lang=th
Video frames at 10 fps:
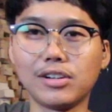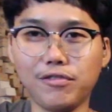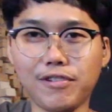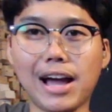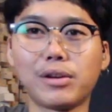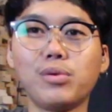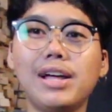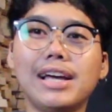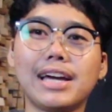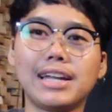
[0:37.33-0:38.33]
ก็ฝากด้ว
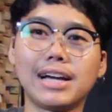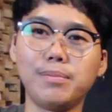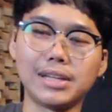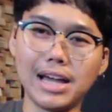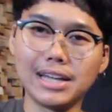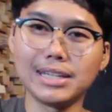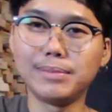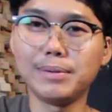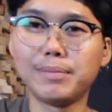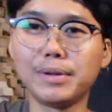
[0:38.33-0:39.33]
ยแล้วกันนะครับ ถ้าคลิ
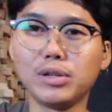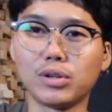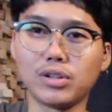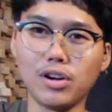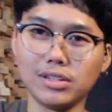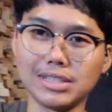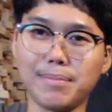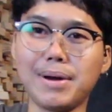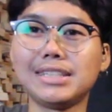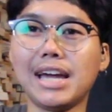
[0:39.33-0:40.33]
ปนี้เป็นประโยชน์ก็สา
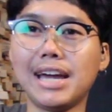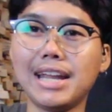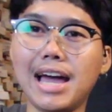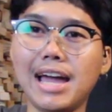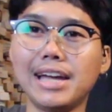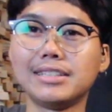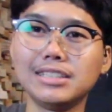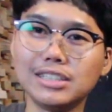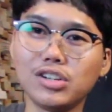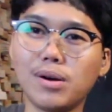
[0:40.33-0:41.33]
มารถแชร์ได้ ถ้า
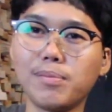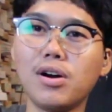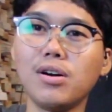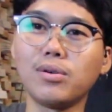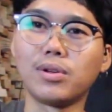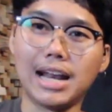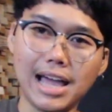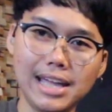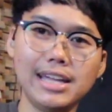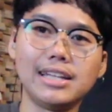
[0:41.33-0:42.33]
ชื่นชอบก็กดไล
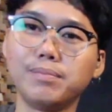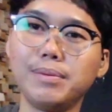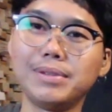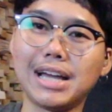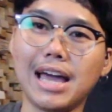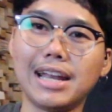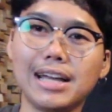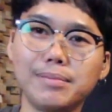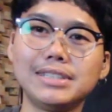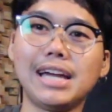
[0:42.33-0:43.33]
ค์เพื่อเป็นการ
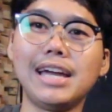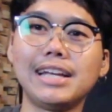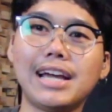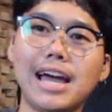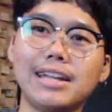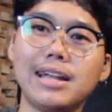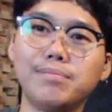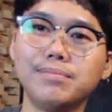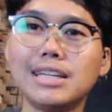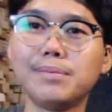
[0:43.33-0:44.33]
ให้กำลังใจในการ
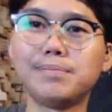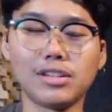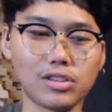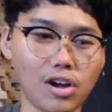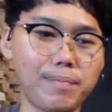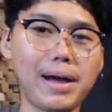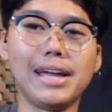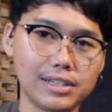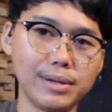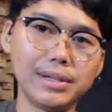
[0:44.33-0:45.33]
ทำคลิปต่อไป
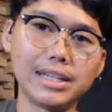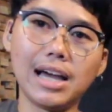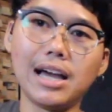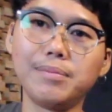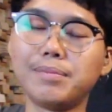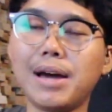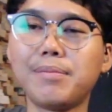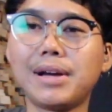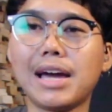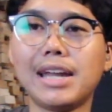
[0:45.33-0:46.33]
คลิปนี้ถ้าผิดพลา
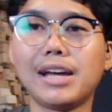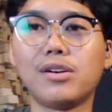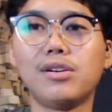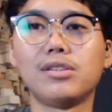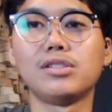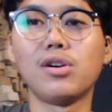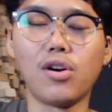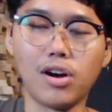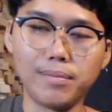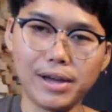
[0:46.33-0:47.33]
ดประการใดก็ต้อง
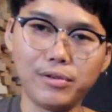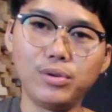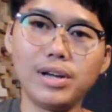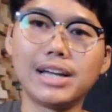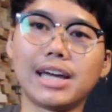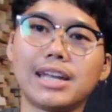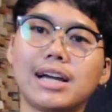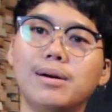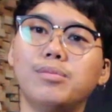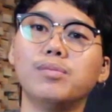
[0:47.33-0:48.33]
ขออภัยไว้ด้วยแล้วกัน
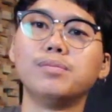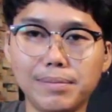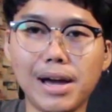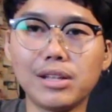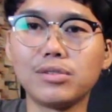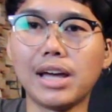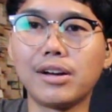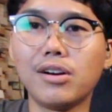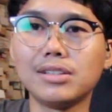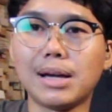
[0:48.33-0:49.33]
นะครับผม ผิดพลาดตรงไหน
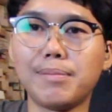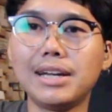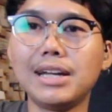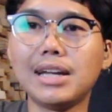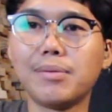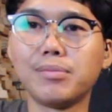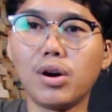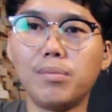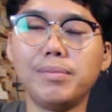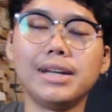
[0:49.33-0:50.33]
ก็สามารถแนะ
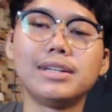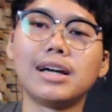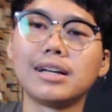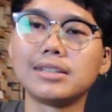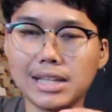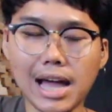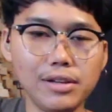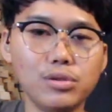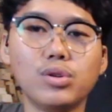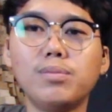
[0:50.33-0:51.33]
นำคอมเมนต์ทางใต้
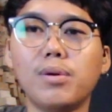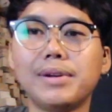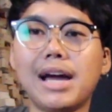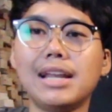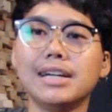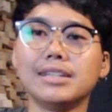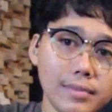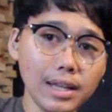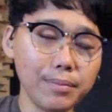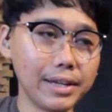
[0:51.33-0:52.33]
YouTube ผมได้เลย
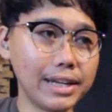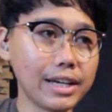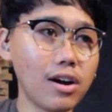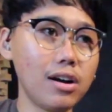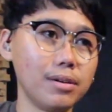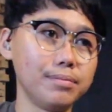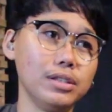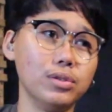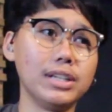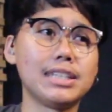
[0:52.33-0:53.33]
เพลงนี้ก็
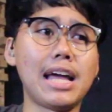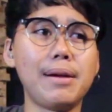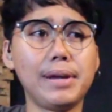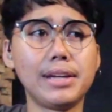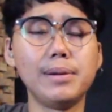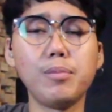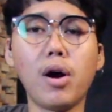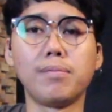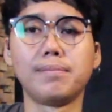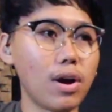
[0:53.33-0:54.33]
อยู่ในสไตล์เพลงฮิปฮ
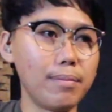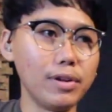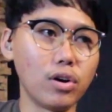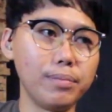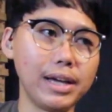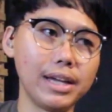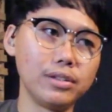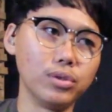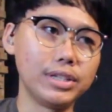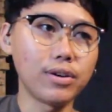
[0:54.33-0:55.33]
อปความเร็วของเพลง
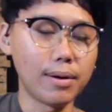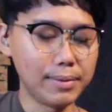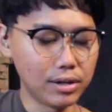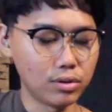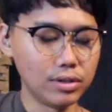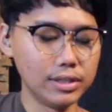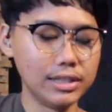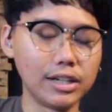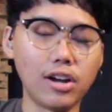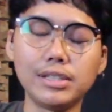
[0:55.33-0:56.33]
อยู่ที่ความเร็ว
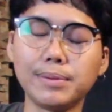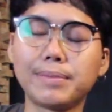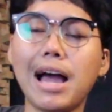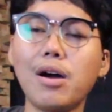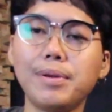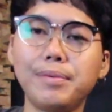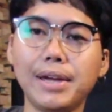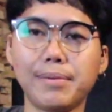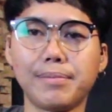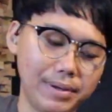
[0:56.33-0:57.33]
119
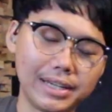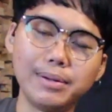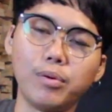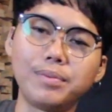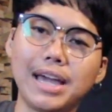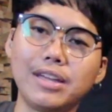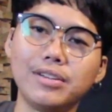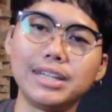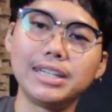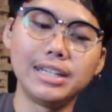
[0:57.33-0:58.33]
bpm เพลงนี้ผมแกะอ
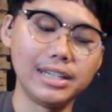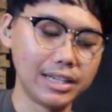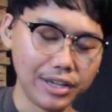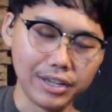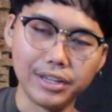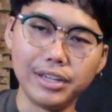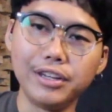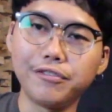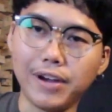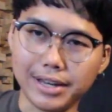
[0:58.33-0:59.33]
ยู่ในคีย์ E
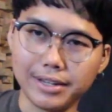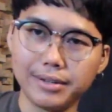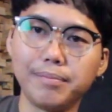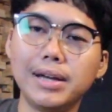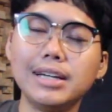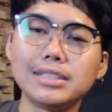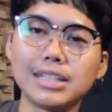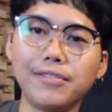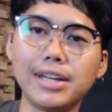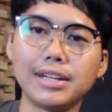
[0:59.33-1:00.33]
flat minor
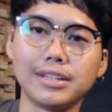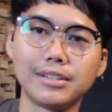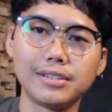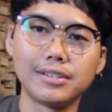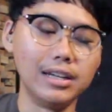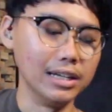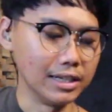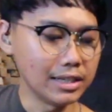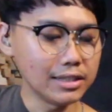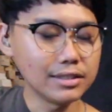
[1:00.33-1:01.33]
7หรื
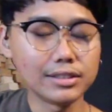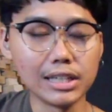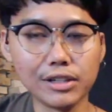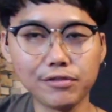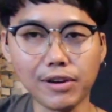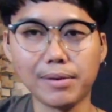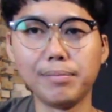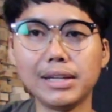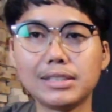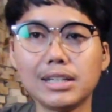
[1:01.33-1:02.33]
อ G flat
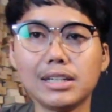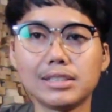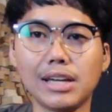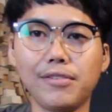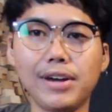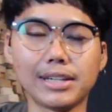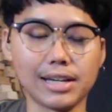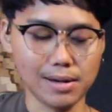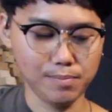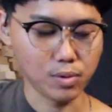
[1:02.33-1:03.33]
major
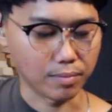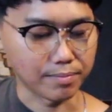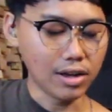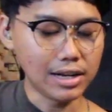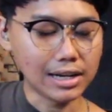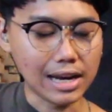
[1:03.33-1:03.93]
7ครับผมท่อนห